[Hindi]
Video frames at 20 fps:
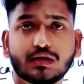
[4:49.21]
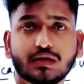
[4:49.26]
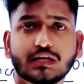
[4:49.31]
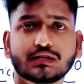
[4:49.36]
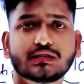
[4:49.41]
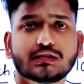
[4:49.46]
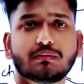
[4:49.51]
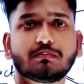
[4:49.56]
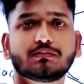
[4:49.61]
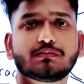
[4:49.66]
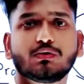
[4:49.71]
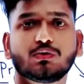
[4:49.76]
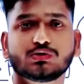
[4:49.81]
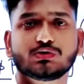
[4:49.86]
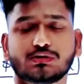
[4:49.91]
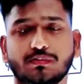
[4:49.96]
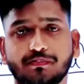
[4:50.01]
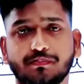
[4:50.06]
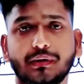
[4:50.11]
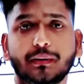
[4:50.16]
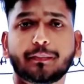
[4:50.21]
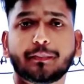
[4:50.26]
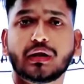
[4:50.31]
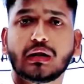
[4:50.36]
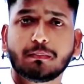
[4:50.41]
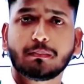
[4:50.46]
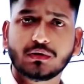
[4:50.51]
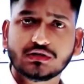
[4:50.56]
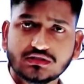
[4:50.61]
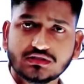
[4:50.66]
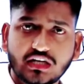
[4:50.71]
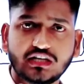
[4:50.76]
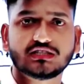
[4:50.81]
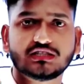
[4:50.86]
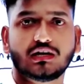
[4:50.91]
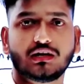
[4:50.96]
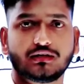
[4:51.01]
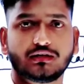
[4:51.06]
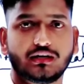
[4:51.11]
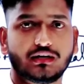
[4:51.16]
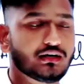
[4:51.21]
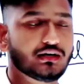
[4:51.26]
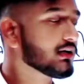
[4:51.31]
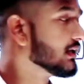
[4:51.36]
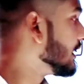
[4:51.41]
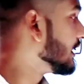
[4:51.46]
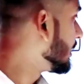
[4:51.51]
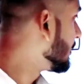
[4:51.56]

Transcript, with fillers: खत्म दोस्त पेपर आपका सही चला जाएगा